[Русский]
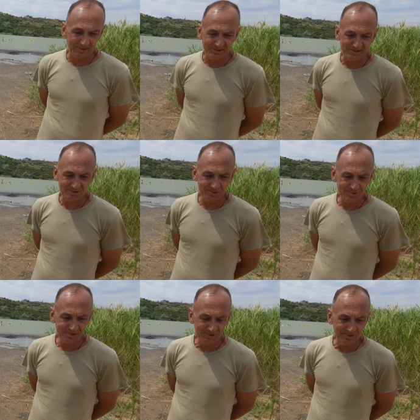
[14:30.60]
она
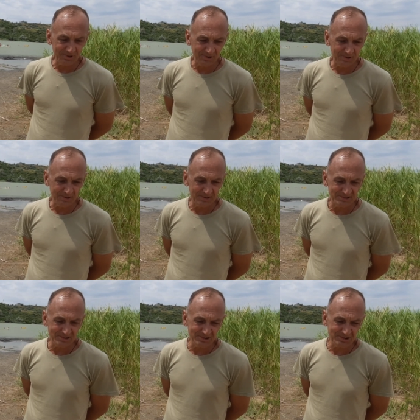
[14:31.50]
стоит. Э,
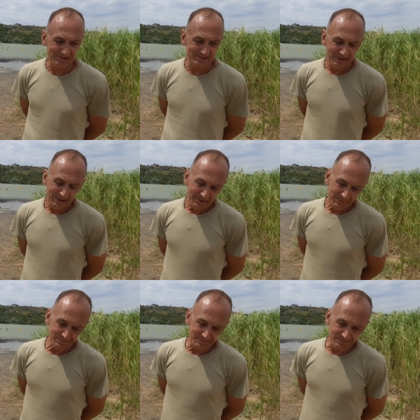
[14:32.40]
сейчас,
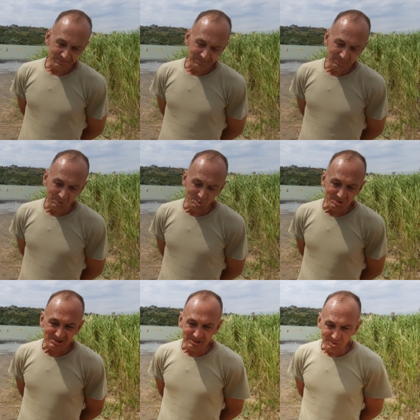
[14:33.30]
ну,
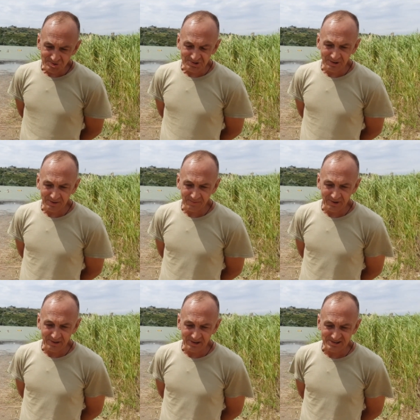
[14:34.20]
сложно
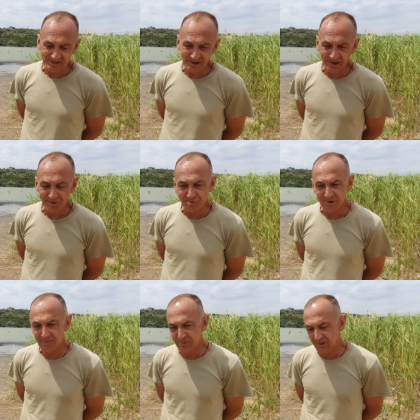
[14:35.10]
говорить о цене,
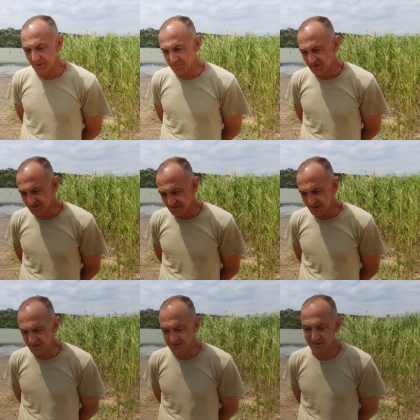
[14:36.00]
которая была бы
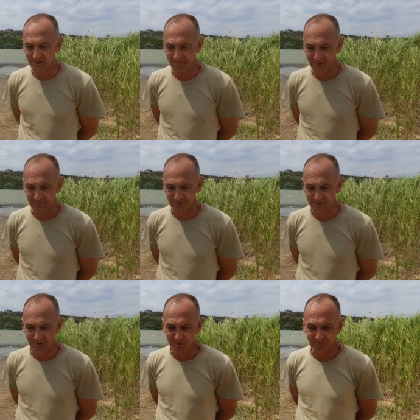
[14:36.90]
здесь, например, угу.
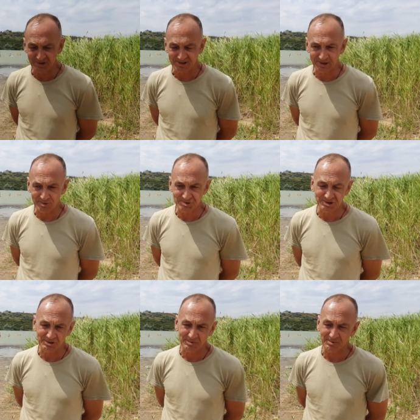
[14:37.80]
в Голубецкой,
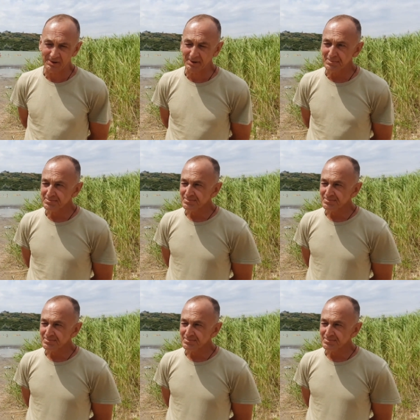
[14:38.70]
учитывая...